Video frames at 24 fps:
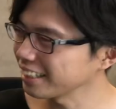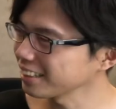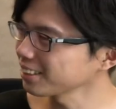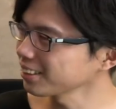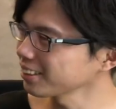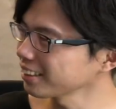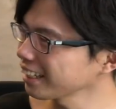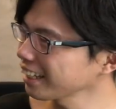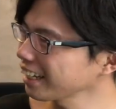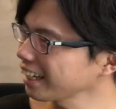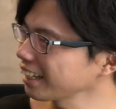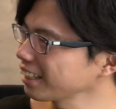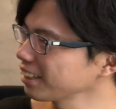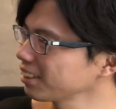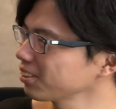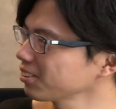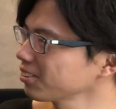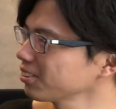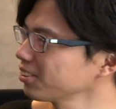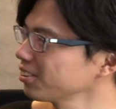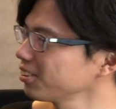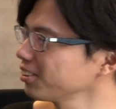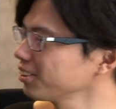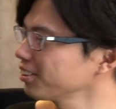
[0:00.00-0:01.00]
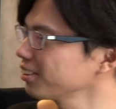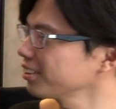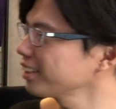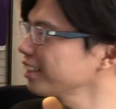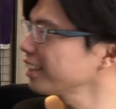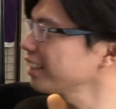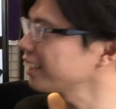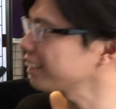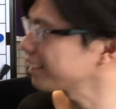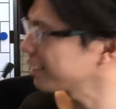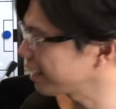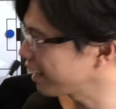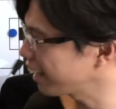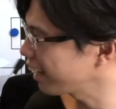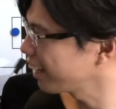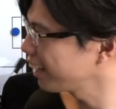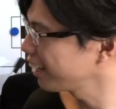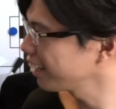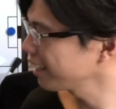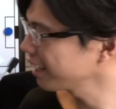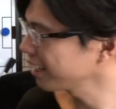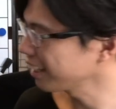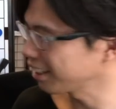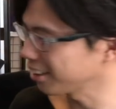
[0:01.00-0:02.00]
そんな監督を呼んでですね、
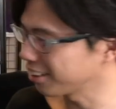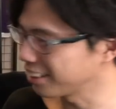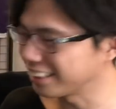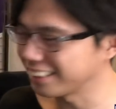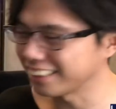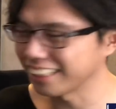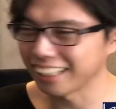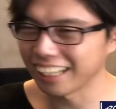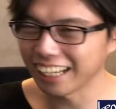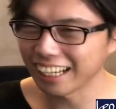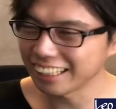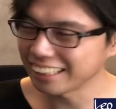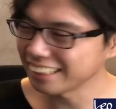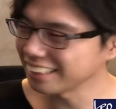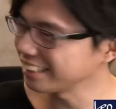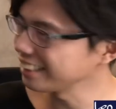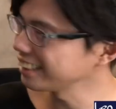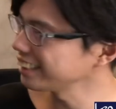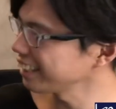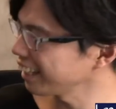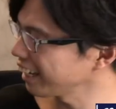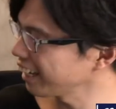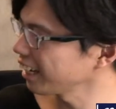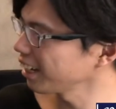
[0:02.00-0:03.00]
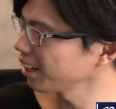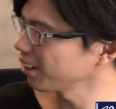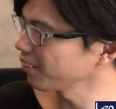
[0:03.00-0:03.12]
はい、キルギス戦の配信して、はい、